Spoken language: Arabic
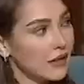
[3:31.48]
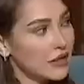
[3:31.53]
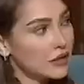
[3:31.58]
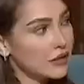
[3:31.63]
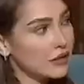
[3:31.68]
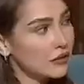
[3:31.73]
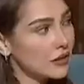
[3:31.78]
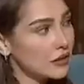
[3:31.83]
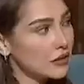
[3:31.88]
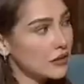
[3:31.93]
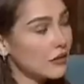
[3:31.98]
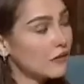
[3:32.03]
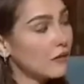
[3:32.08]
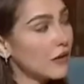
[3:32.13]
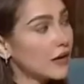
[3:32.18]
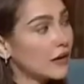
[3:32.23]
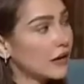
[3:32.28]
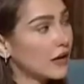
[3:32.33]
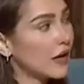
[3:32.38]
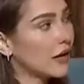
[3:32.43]
ايش ايش
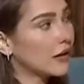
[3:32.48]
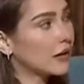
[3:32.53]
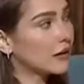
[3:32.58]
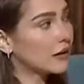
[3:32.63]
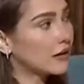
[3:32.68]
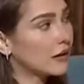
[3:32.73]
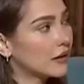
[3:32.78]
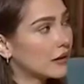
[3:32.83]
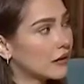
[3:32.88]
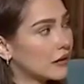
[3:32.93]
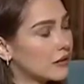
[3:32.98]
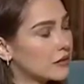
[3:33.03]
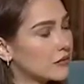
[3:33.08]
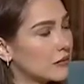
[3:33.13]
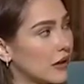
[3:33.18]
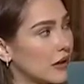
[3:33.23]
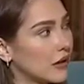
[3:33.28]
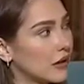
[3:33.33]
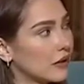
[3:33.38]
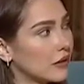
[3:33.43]
الفكره حقتها
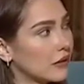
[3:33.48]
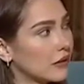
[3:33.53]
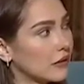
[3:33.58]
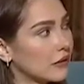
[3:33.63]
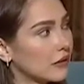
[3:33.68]
الرسمه هذه